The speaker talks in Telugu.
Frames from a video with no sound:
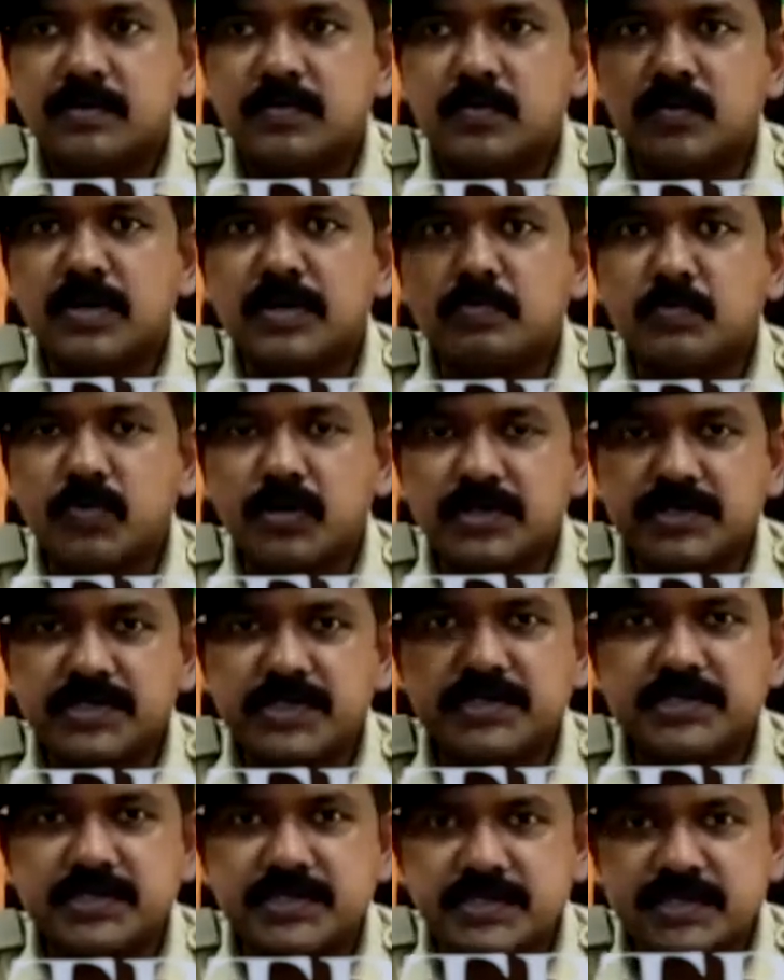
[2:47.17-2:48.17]
కొన్ని పోలీస్
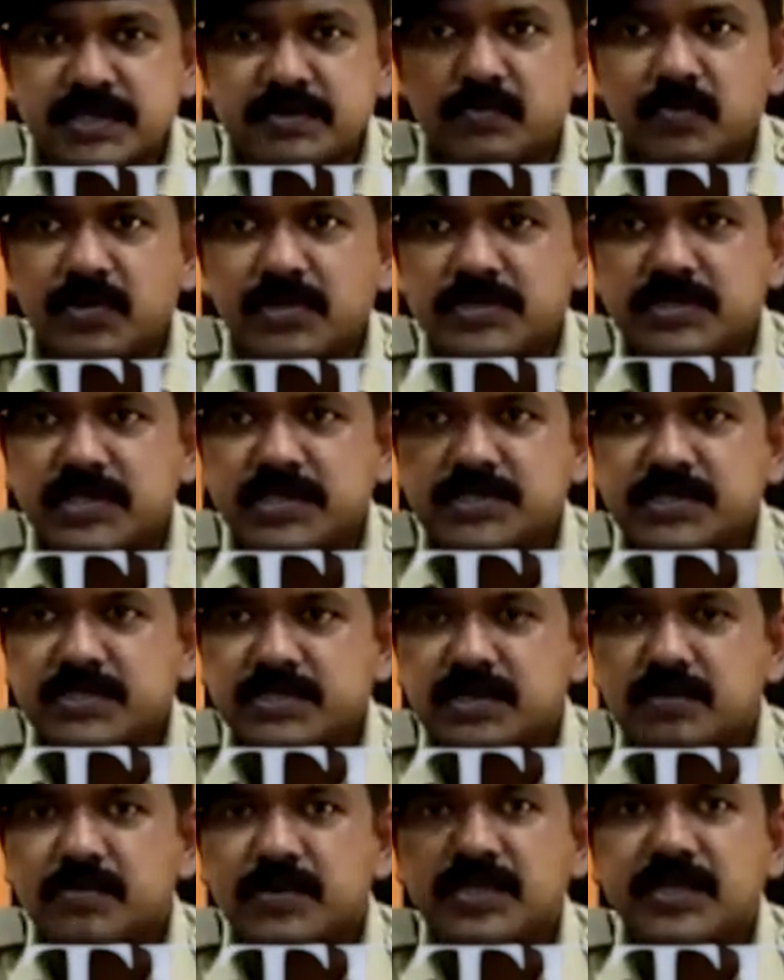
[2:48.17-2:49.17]
స్టేషన్ సిటీ పోలీస్
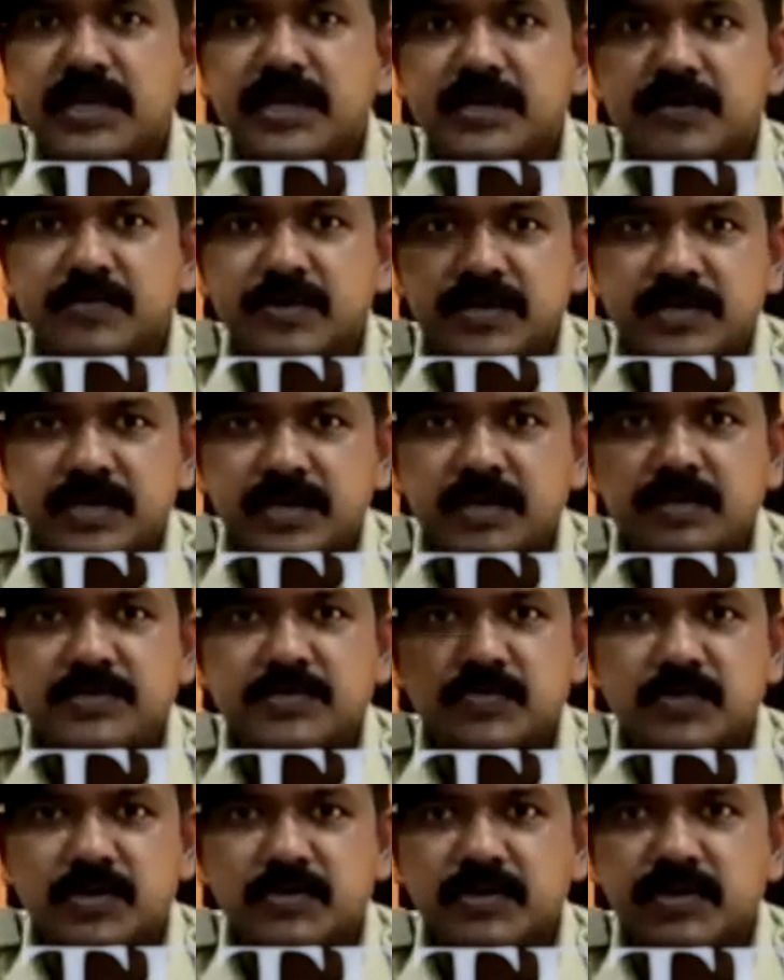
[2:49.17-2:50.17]
స్టేషన్స్ పదిహేడు
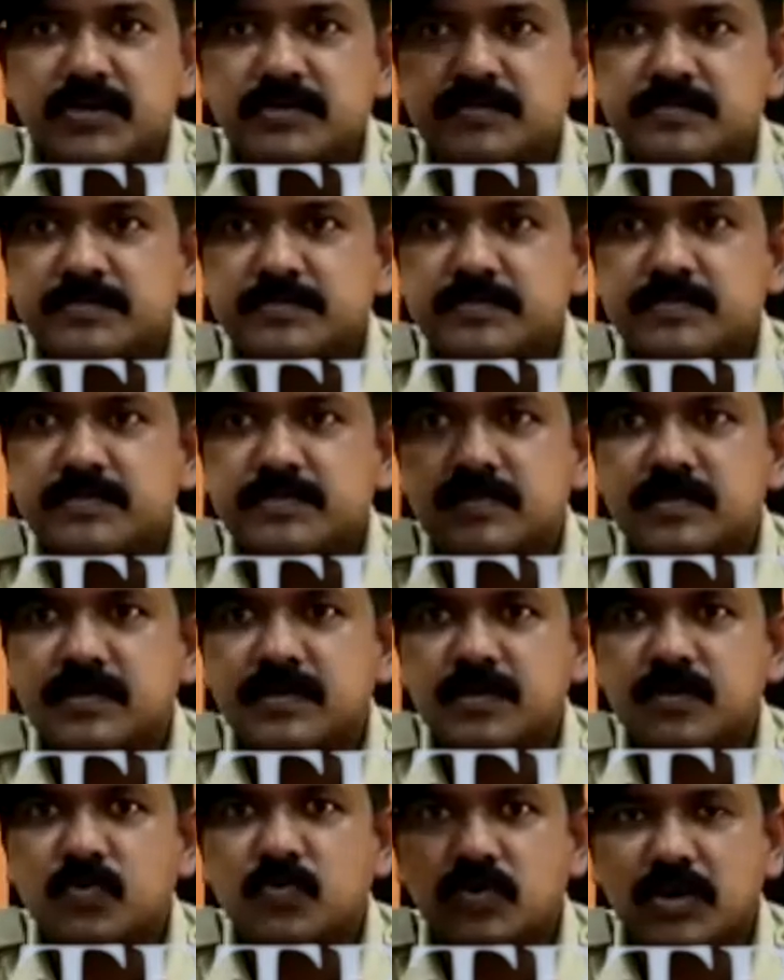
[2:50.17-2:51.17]
వెర్టికల్స్ ఉంటాయి
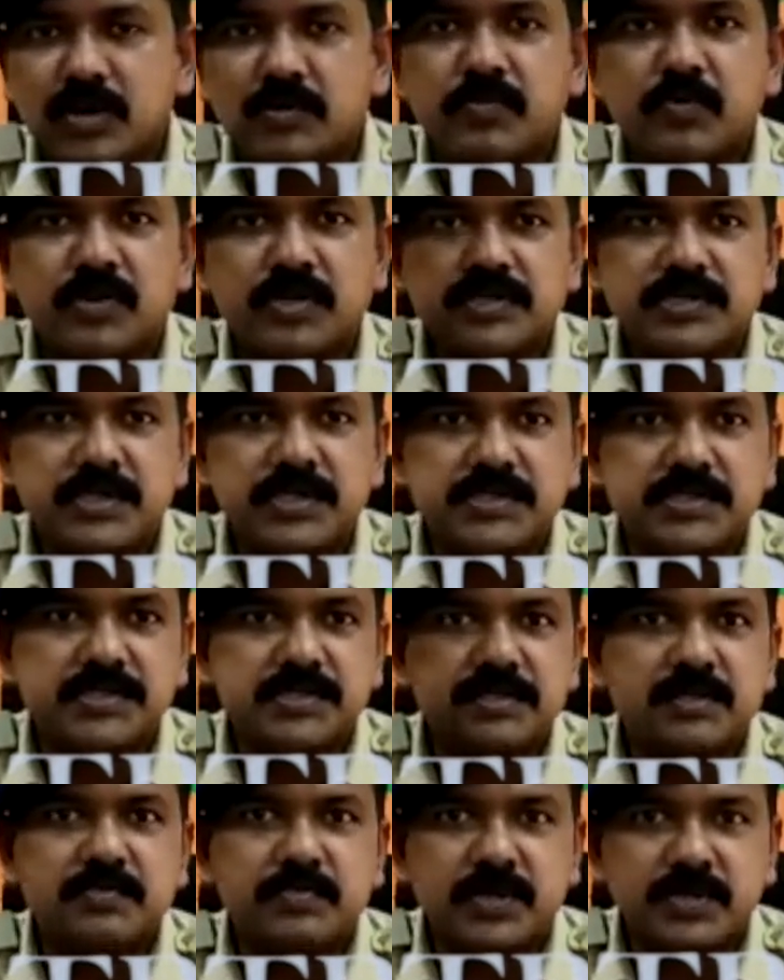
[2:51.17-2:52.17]
రూరల్ పోలీస్
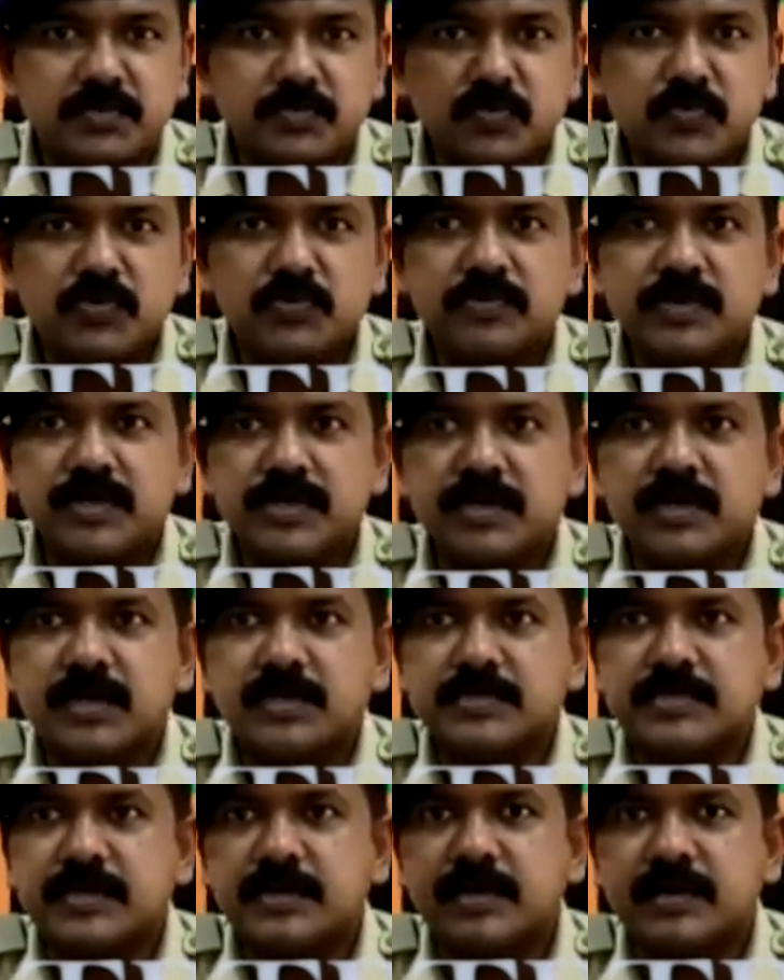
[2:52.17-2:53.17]
స్టేషన్స్ పదమూడు
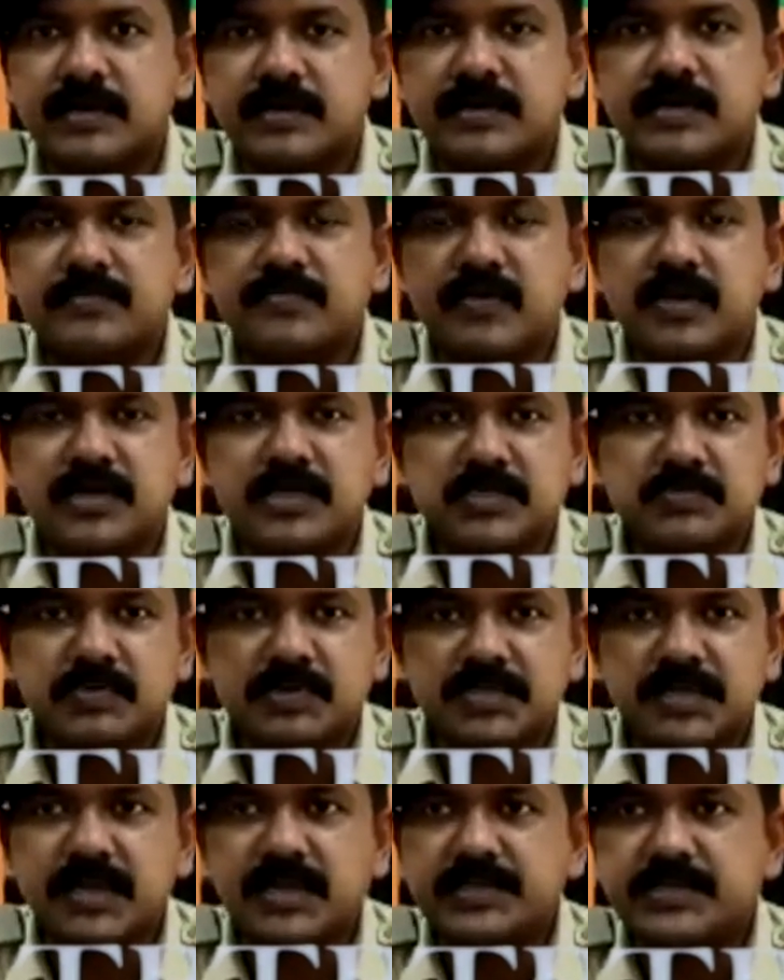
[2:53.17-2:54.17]
వెర్టికల్స్ అట్లా డిఫరెంట్
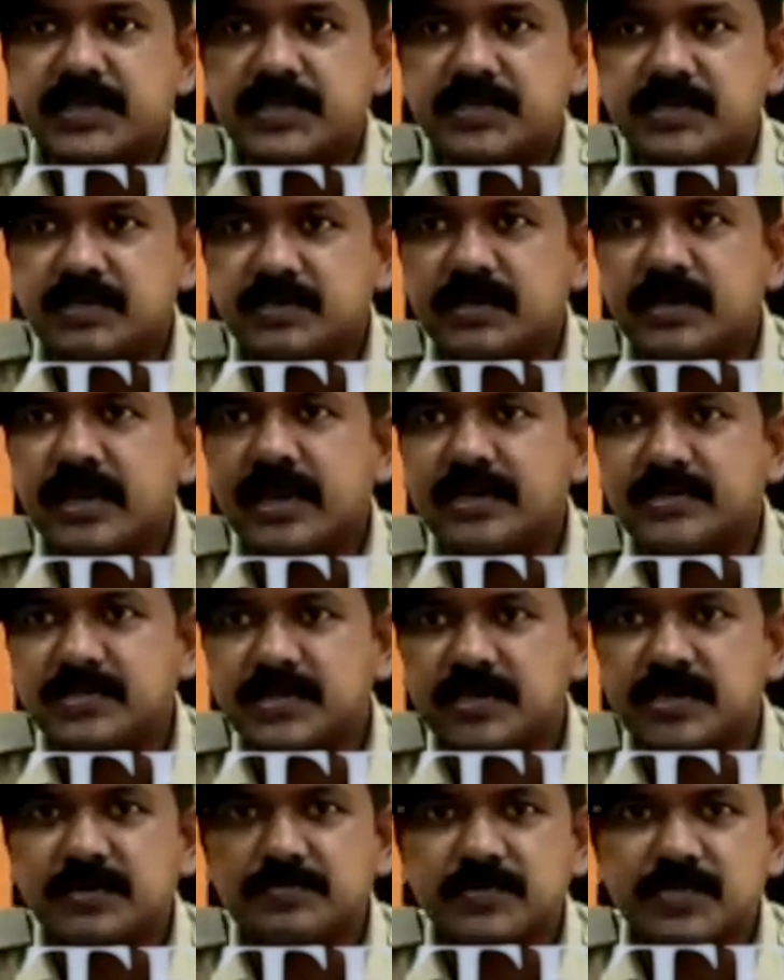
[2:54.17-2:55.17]
స్పెషలైజేషన్ క్రియేట్
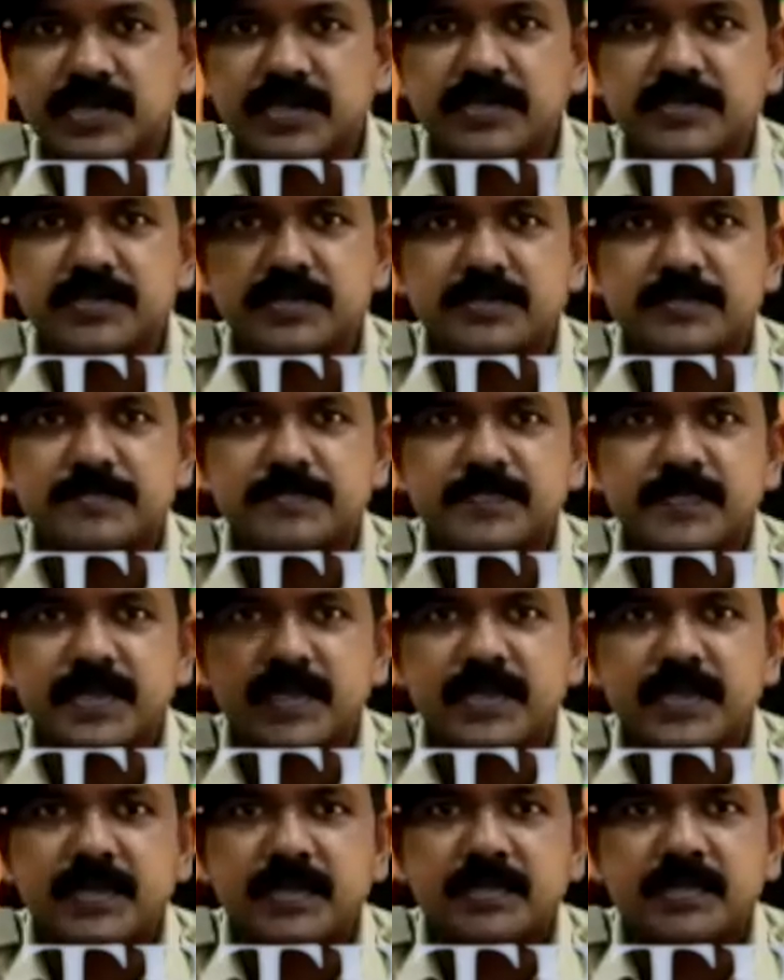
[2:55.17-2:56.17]
చేయడం జరిగింది
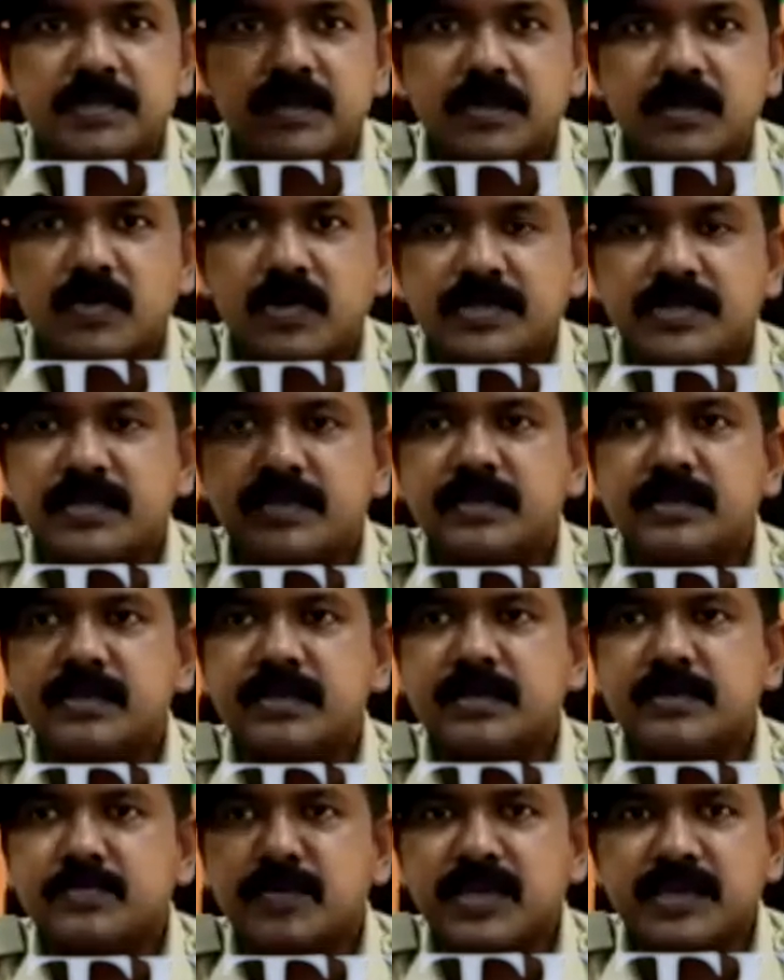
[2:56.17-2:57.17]
దానిలో అతి
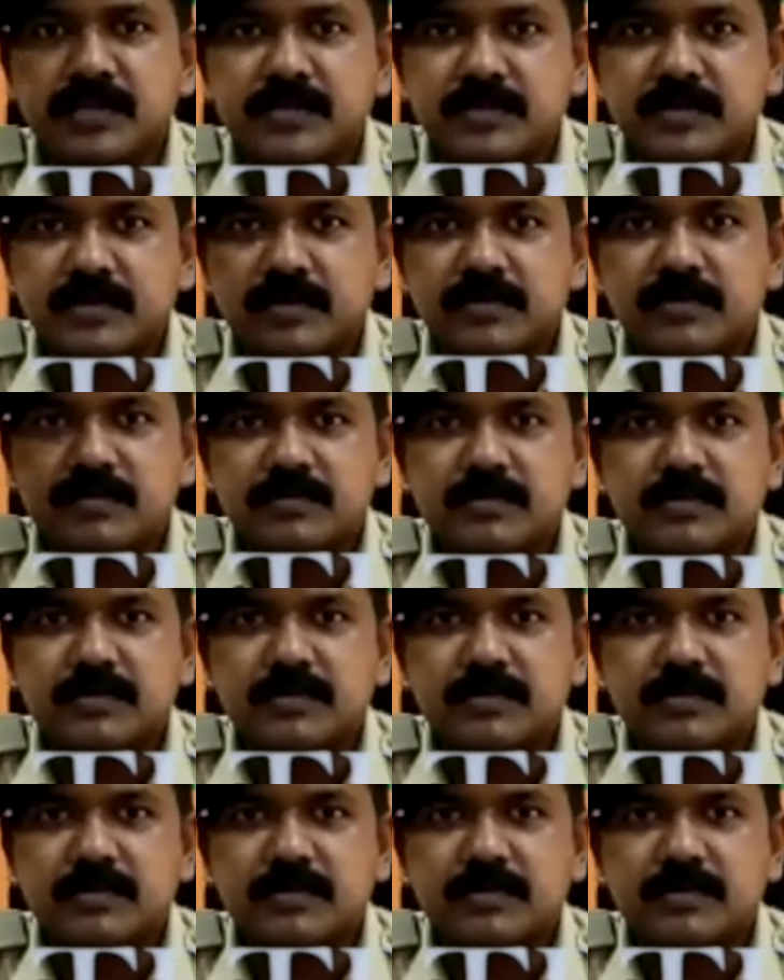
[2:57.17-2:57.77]
కీలకమైనది